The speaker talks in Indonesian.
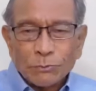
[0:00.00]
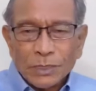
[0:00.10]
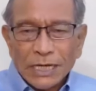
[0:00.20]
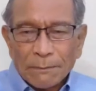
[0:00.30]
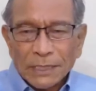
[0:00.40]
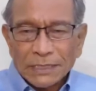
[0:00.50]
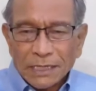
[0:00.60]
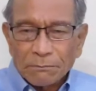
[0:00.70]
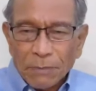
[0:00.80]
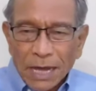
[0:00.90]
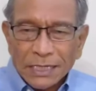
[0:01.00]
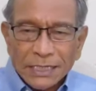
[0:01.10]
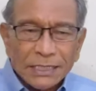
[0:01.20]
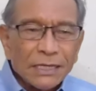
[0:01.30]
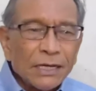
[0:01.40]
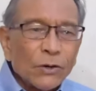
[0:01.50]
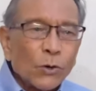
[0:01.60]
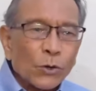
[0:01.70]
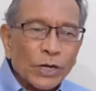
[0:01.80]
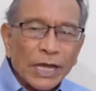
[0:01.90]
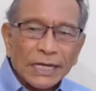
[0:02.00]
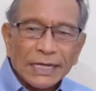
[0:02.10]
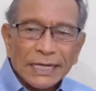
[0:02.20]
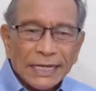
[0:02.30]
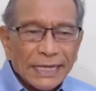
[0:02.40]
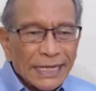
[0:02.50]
mendapat kembali orang